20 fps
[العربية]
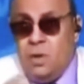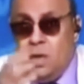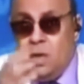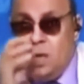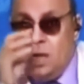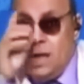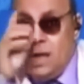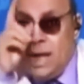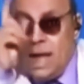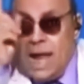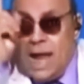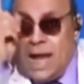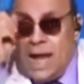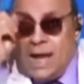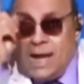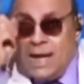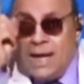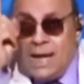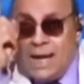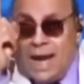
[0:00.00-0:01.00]
اللي
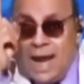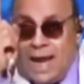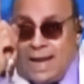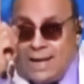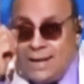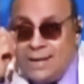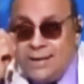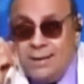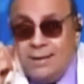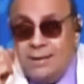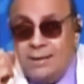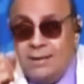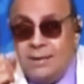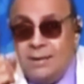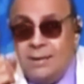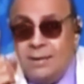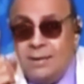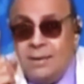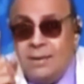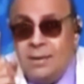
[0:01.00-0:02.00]
خلق الخلق
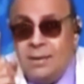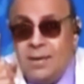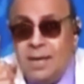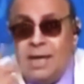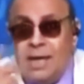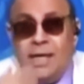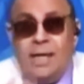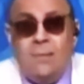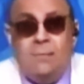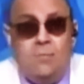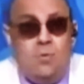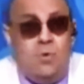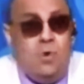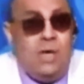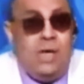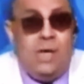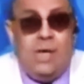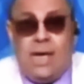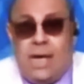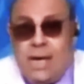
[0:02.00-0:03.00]
قال
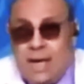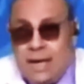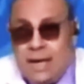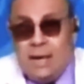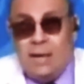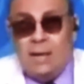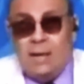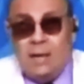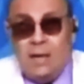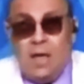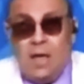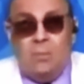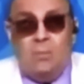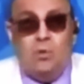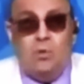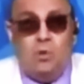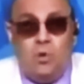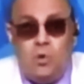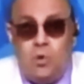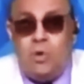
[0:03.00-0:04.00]
حبوني ليه
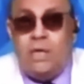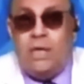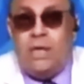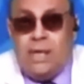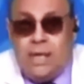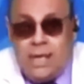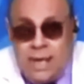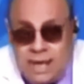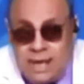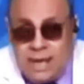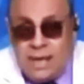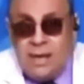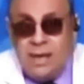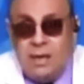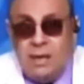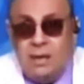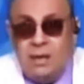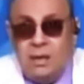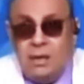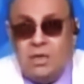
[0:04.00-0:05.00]
اعبدوني ليه
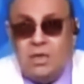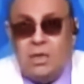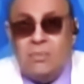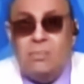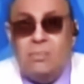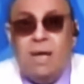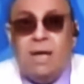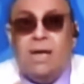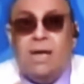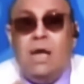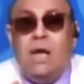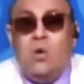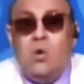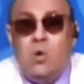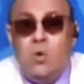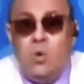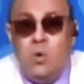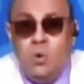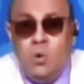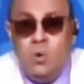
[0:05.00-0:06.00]
عشان
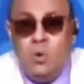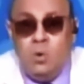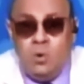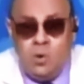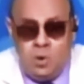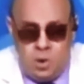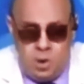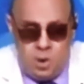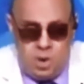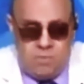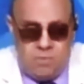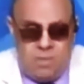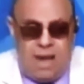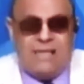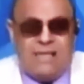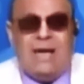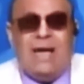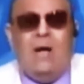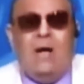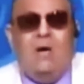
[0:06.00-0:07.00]
بأكلكم
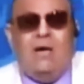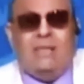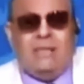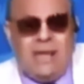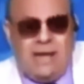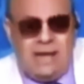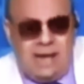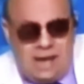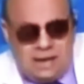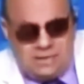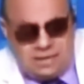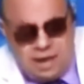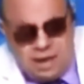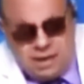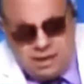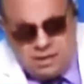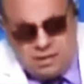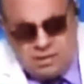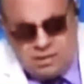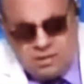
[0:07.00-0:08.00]
بعد الجواز ايه اللي
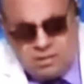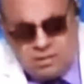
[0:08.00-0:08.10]
حصل